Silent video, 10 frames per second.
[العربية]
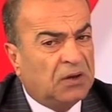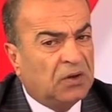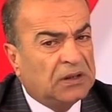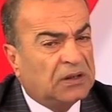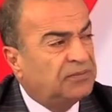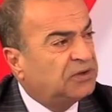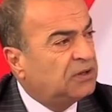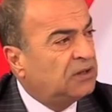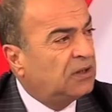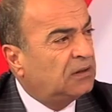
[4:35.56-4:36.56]
حوالي
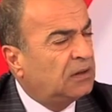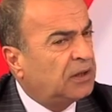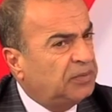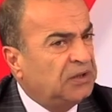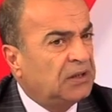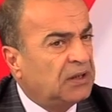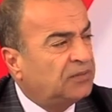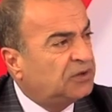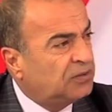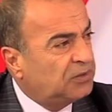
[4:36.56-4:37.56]
50 40 إلى
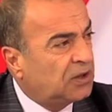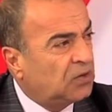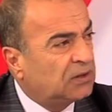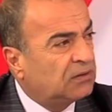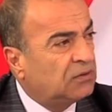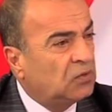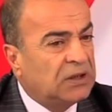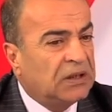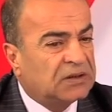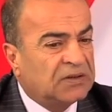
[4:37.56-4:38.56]
50 ميجا وات
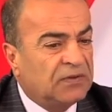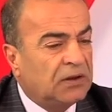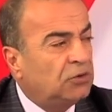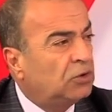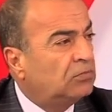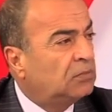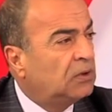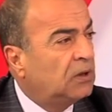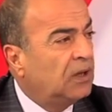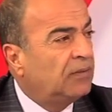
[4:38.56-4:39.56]
وللأسف لليوم
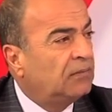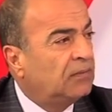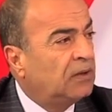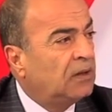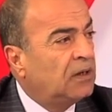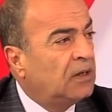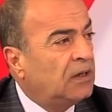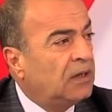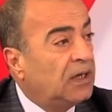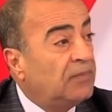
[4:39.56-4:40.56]
غير فعالة
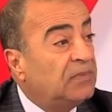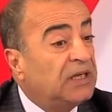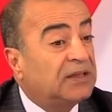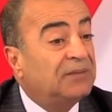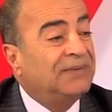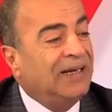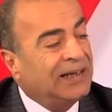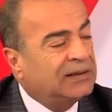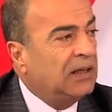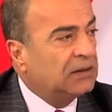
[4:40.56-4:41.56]
لم يتم
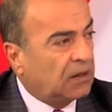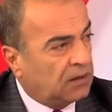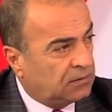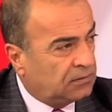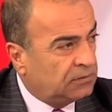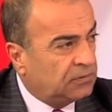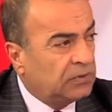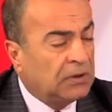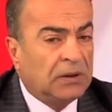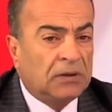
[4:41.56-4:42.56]
إحالة العطاء
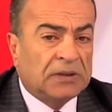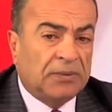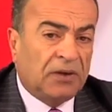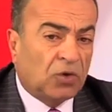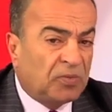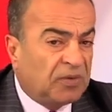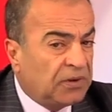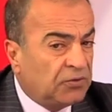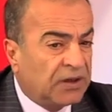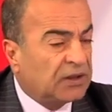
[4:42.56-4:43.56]
طبعا
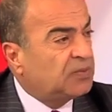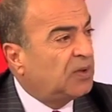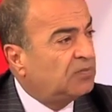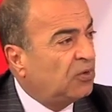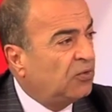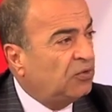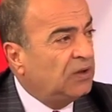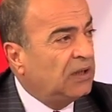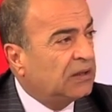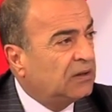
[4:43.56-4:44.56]
ربما هناك أسباب
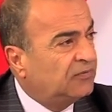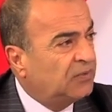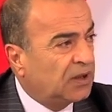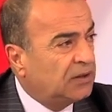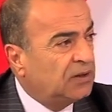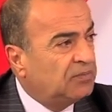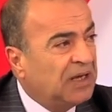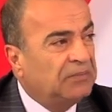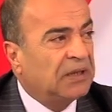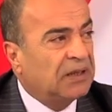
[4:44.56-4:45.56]
موضوعية لكن في رأيي
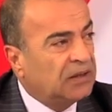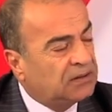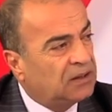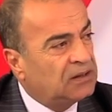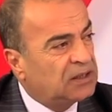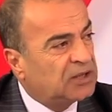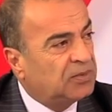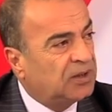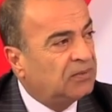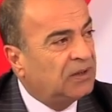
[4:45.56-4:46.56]
مهما كانت هذه
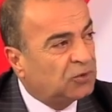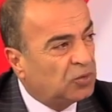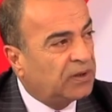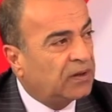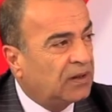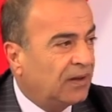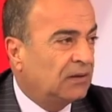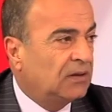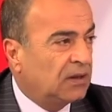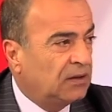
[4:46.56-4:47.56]
الأسباب لا تبرر
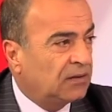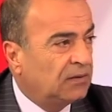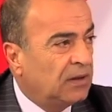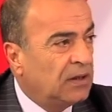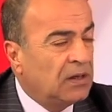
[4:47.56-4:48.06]
هذا التأخير